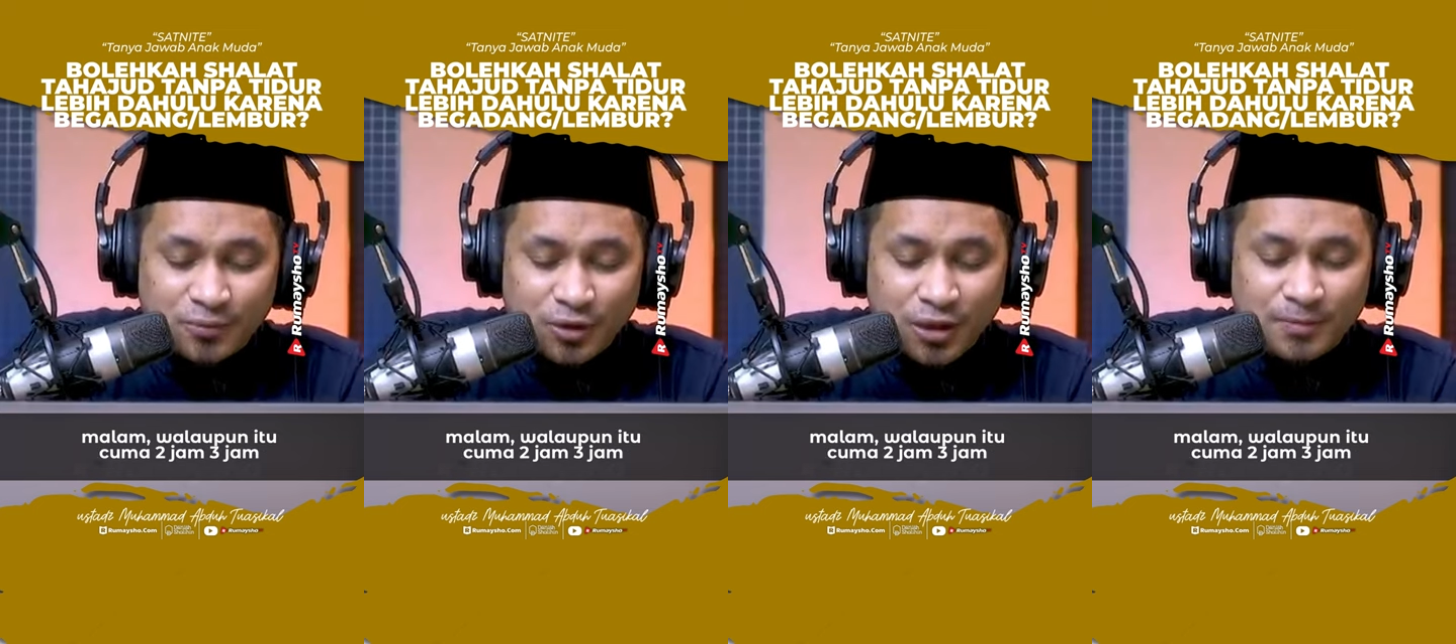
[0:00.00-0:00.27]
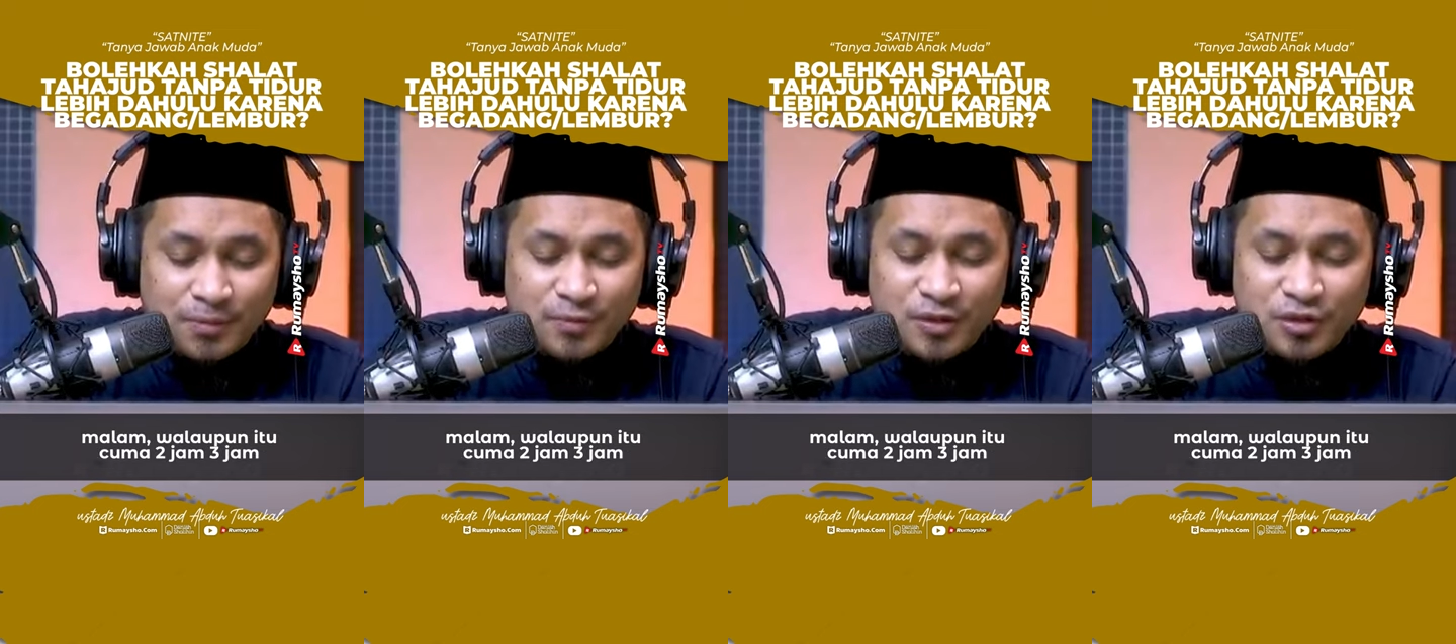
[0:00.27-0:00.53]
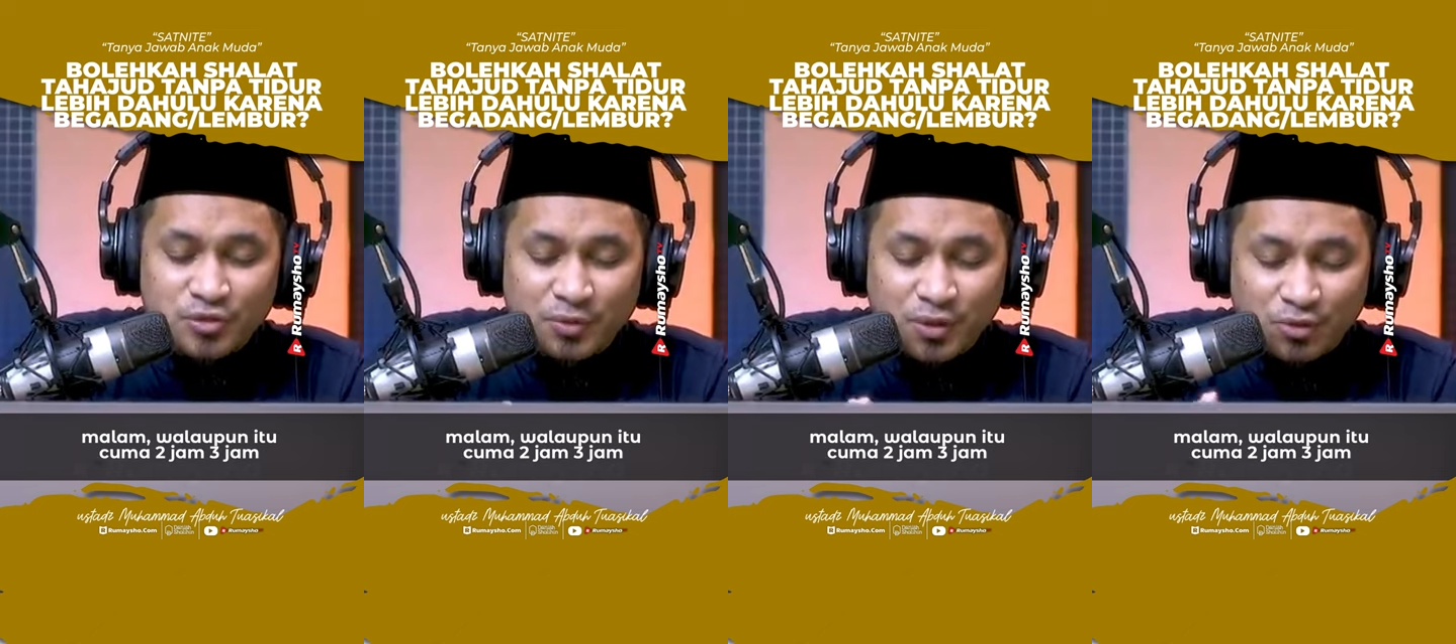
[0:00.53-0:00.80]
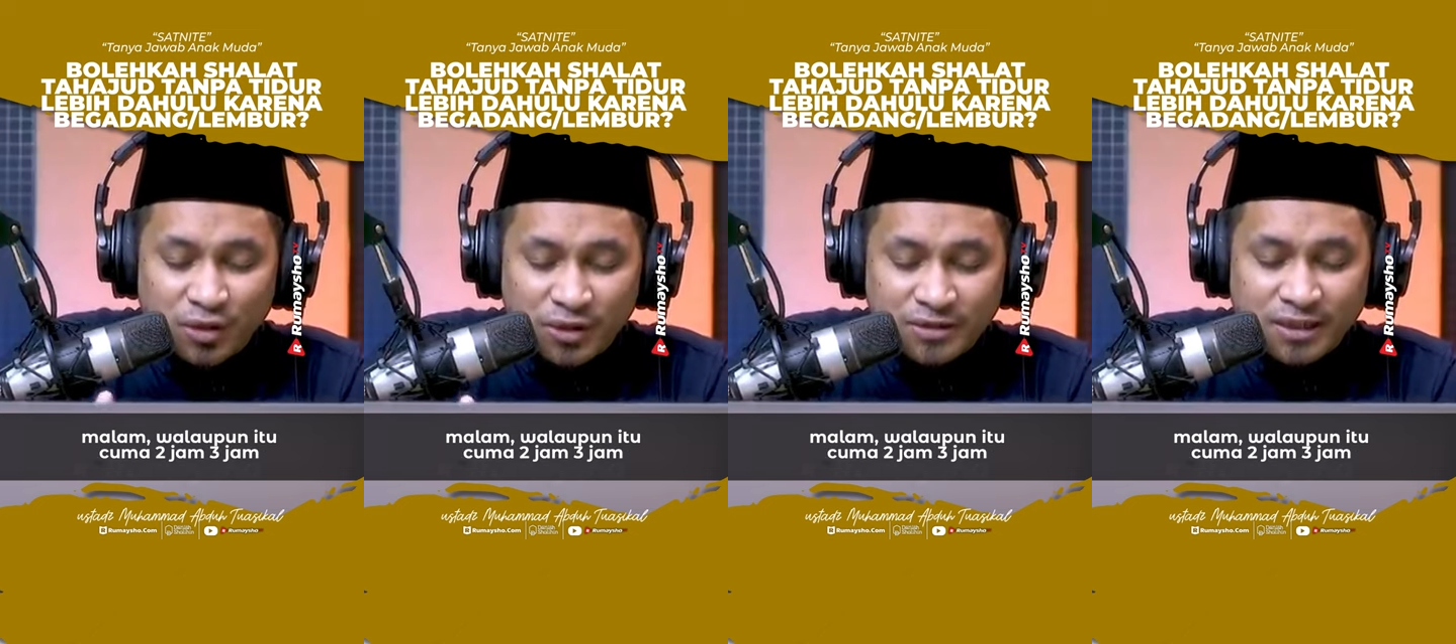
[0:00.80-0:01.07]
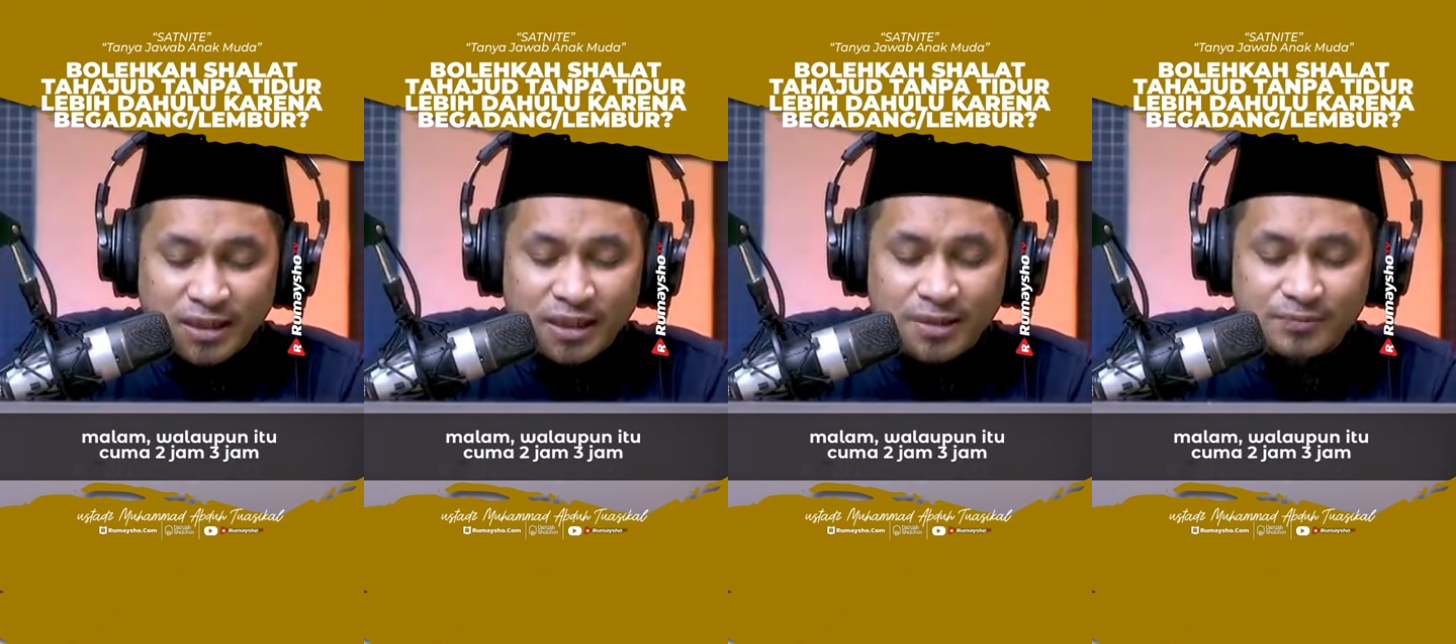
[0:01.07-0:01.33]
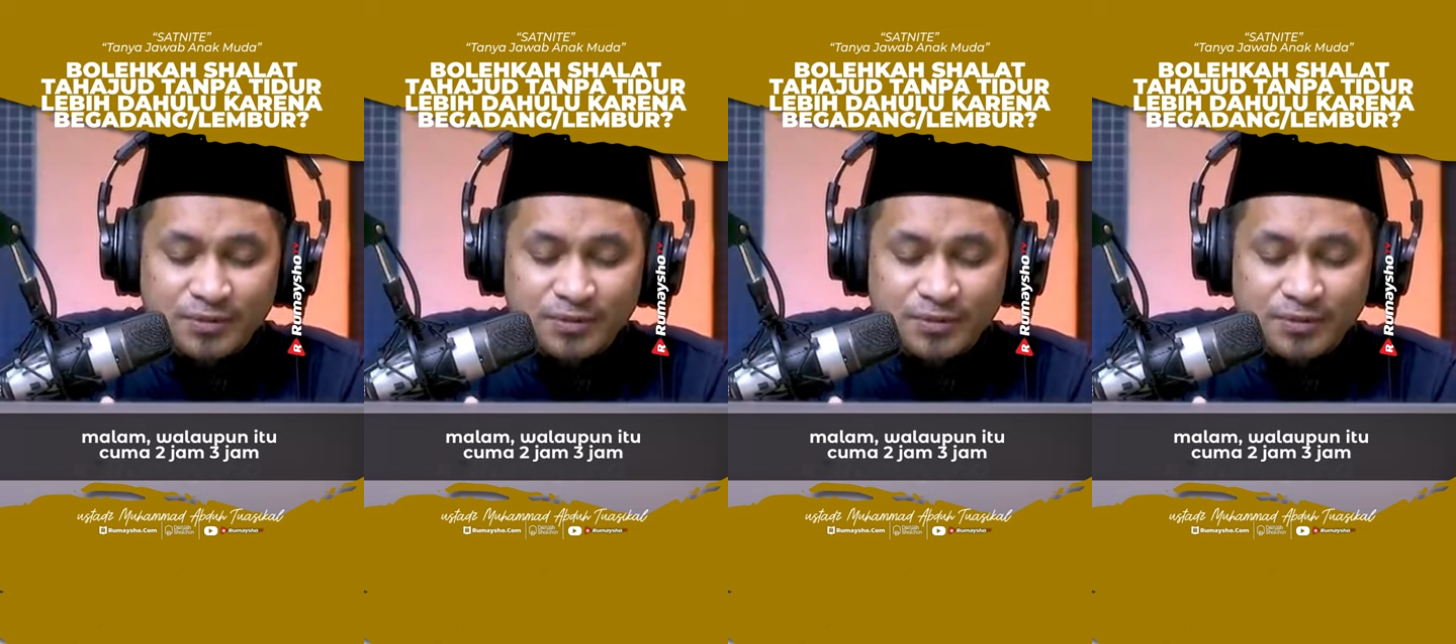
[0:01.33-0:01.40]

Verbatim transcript: walaupun mungkin cuma dua jam,